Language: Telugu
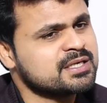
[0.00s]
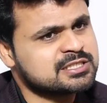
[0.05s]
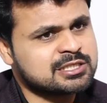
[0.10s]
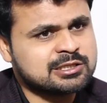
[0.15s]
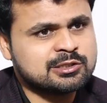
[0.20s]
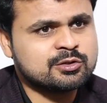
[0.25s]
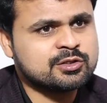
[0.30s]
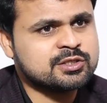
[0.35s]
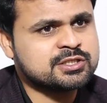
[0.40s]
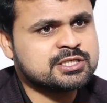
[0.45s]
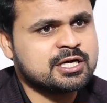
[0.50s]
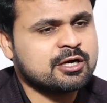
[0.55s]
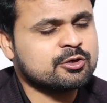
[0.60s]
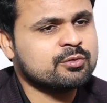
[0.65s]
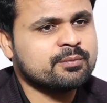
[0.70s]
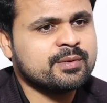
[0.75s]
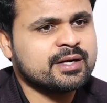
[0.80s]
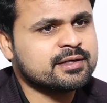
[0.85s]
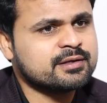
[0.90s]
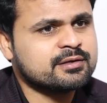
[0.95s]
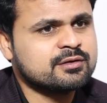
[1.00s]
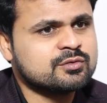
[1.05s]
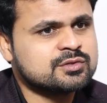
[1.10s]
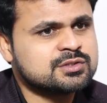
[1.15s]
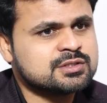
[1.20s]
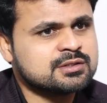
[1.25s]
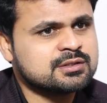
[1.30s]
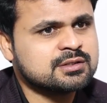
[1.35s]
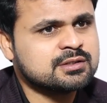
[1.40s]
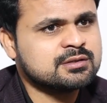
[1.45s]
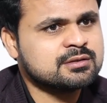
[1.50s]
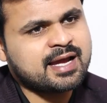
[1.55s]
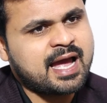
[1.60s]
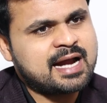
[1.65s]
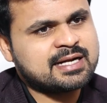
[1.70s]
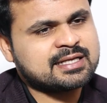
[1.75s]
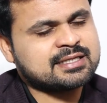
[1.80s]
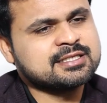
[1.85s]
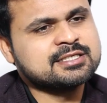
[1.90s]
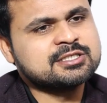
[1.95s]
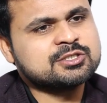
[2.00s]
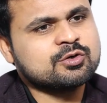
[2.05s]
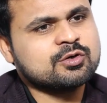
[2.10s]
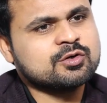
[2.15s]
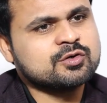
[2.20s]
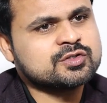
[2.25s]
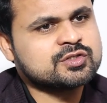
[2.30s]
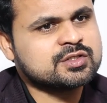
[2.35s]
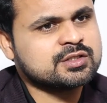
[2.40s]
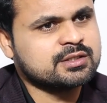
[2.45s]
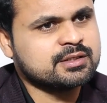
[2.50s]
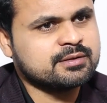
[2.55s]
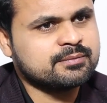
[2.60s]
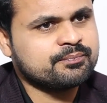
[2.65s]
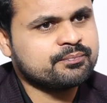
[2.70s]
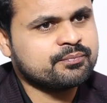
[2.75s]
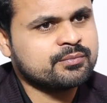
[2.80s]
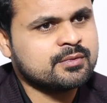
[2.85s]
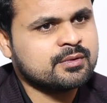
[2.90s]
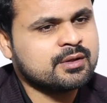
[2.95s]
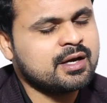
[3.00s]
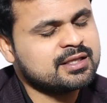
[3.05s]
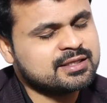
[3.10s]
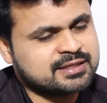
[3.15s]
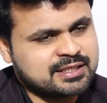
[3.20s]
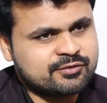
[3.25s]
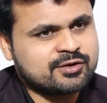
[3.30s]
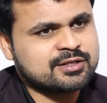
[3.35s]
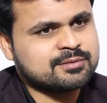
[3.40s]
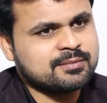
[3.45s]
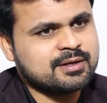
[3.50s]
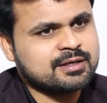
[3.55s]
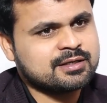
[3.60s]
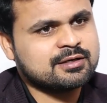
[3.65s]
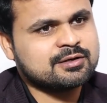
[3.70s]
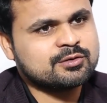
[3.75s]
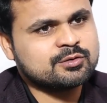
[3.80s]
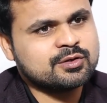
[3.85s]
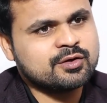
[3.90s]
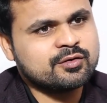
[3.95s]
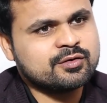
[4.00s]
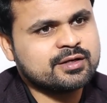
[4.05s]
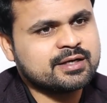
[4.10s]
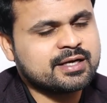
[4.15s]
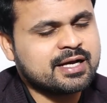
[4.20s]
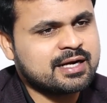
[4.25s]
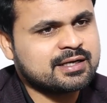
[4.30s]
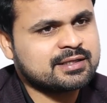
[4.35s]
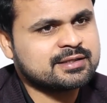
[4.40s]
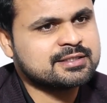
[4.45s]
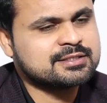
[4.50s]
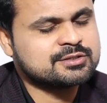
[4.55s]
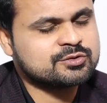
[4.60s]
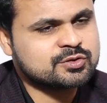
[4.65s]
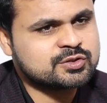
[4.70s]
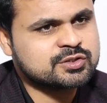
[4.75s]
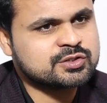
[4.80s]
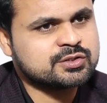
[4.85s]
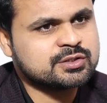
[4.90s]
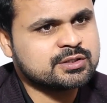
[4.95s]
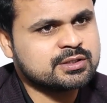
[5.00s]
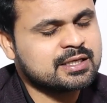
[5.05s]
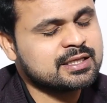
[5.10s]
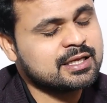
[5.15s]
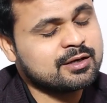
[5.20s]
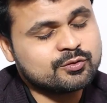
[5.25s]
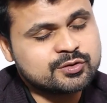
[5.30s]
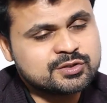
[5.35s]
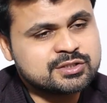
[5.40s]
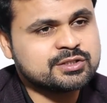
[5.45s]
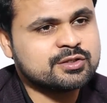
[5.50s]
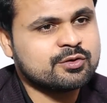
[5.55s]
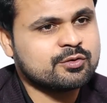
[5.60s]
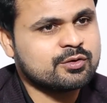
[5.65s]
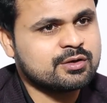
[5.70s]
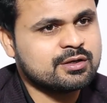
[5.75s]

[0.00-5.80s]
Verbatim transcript: ప్రజల్లో నుంచి ఆటోమేటిక్గా వచ్చింది కేడర్ నుంచి కూడా వచ్చింది అది తర్వాత మాట్లాడుకుందామండి కేడర్ నుంచి వచ్చింది ఎలా వచ్చిందో